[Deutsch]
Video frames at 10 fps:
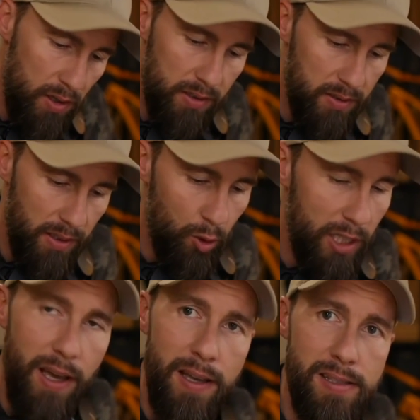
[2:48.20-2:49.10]
Der
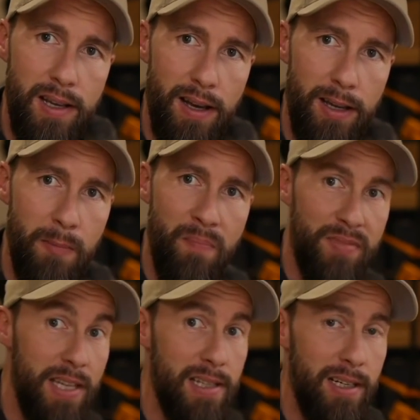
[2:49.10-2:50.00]
Kollege ist ja kein,
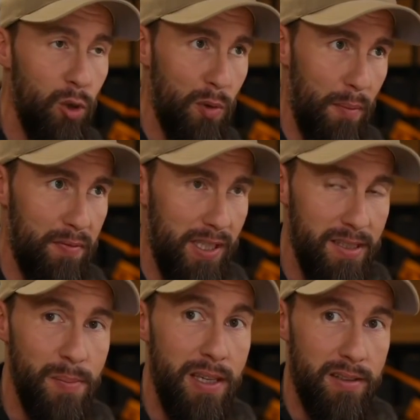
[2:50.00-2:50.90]
der ist ja kein Dummkopf.
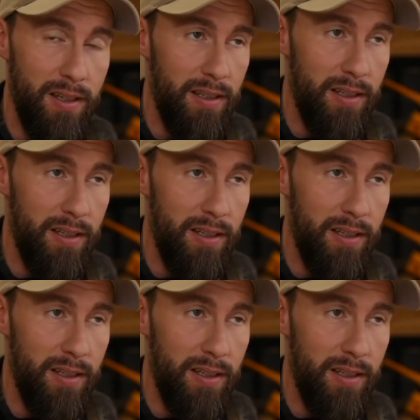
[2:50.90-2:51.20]
Ganz im Gegenteil.